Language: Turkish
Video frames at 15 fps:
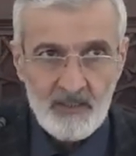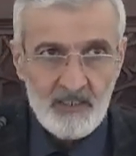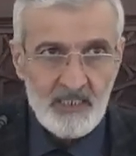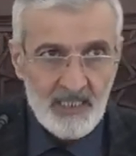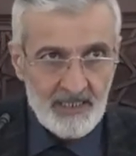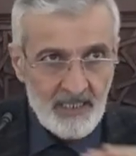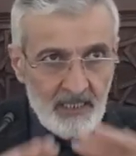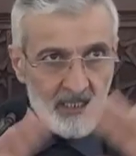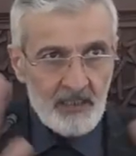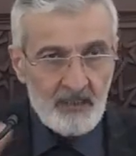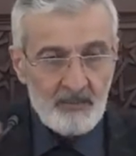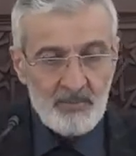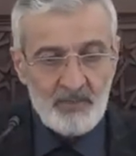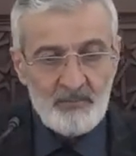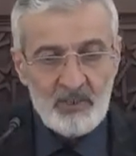Genel
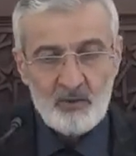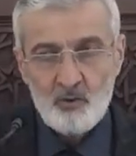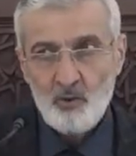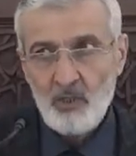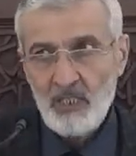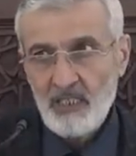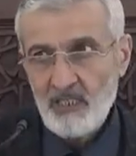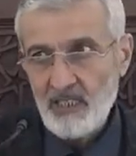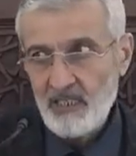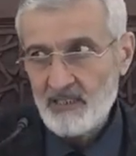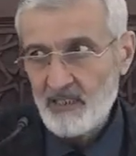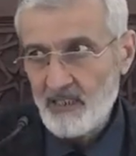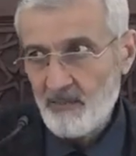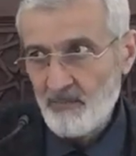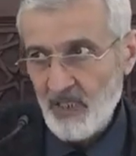anlamda bir külli
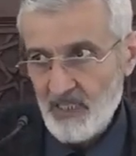kaydeden